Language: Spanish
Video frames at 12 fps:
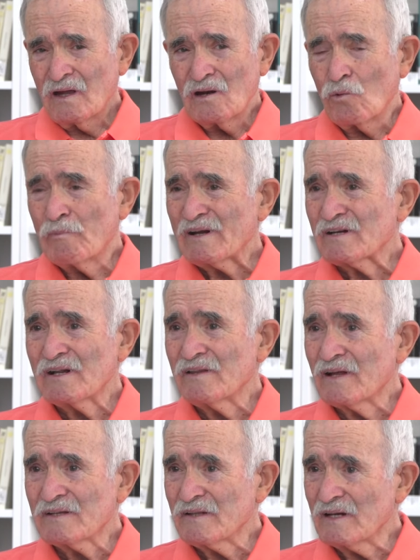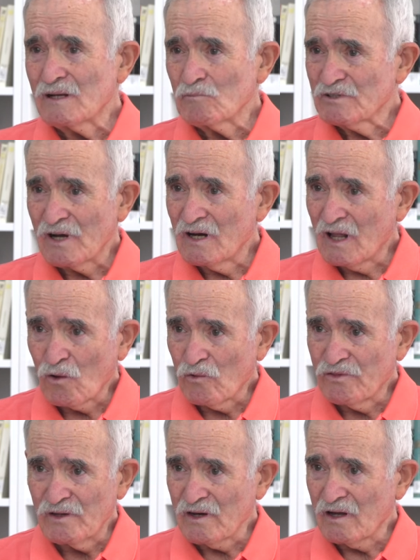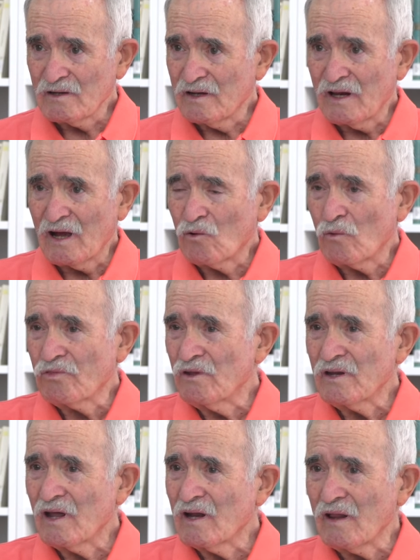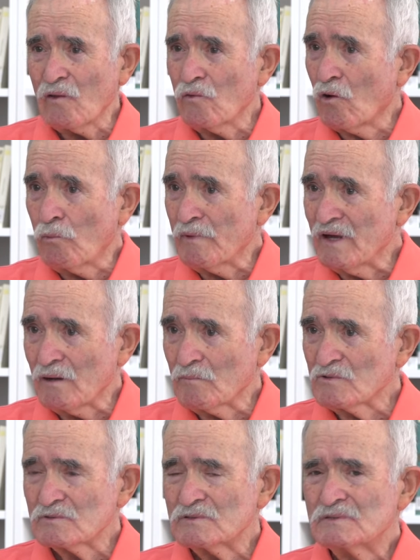lo más grande que teníamos era la cocina, que era cocina, era donde comíamos.